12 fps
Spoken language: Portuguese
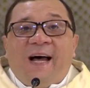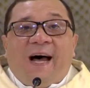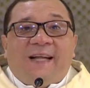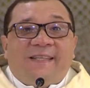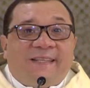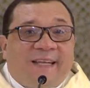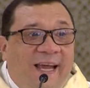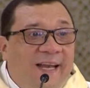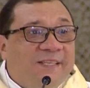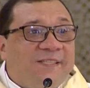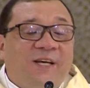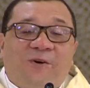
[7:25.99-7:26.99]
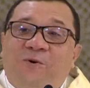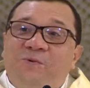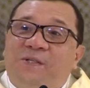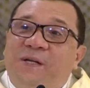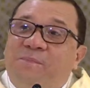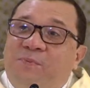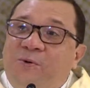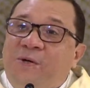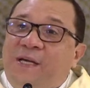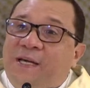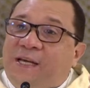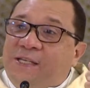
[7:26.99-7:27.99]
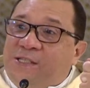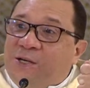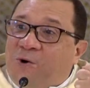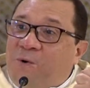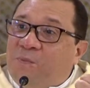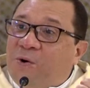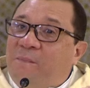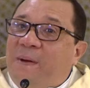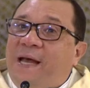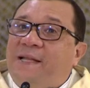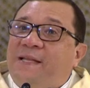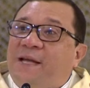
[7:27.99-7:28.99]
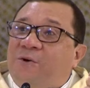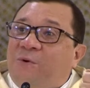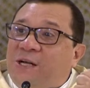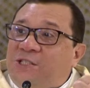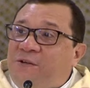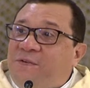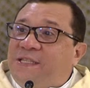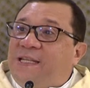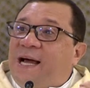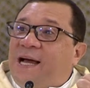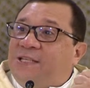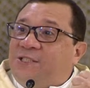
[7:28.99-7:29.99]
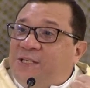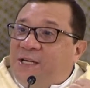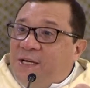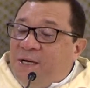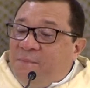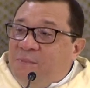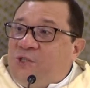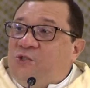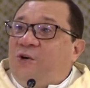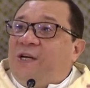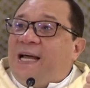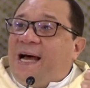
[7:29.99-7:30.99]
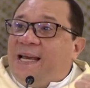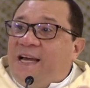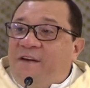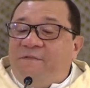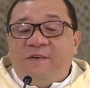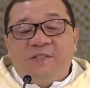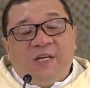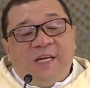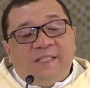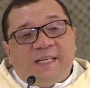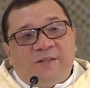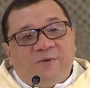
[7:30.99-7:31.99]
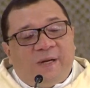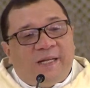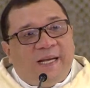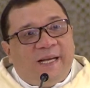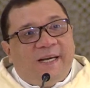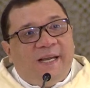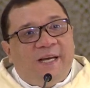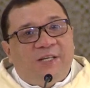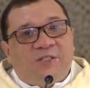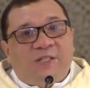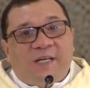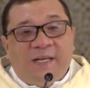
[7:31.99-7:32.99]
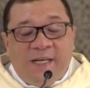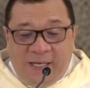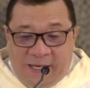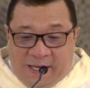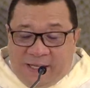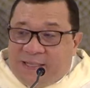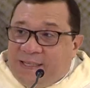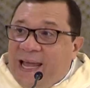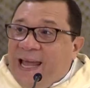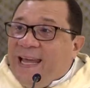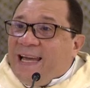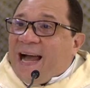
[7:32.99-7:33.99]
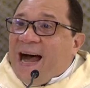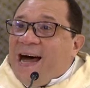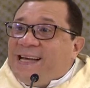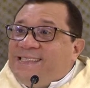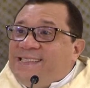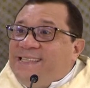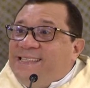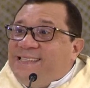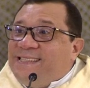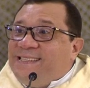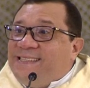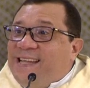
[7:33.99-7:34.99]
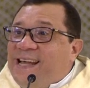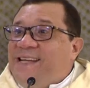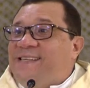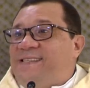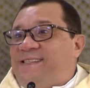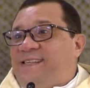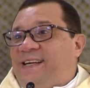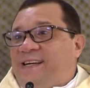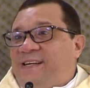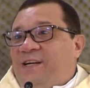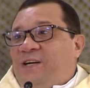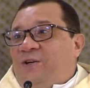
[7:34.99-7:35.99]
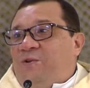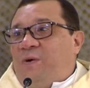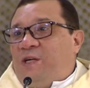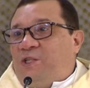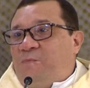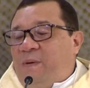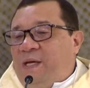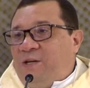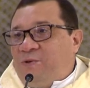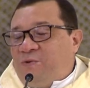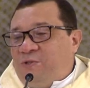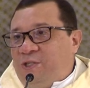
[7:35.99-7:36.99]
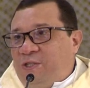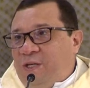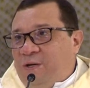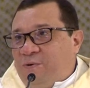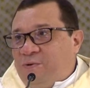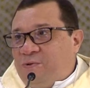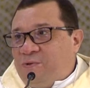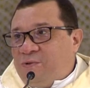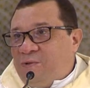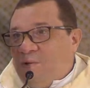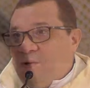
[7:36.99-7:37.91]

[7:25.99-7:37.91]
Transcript: Aqueles que contribuem, que se comprometem com a atividade missionária evangelizadora da igreja, têm a assistência do Espírito de Deus.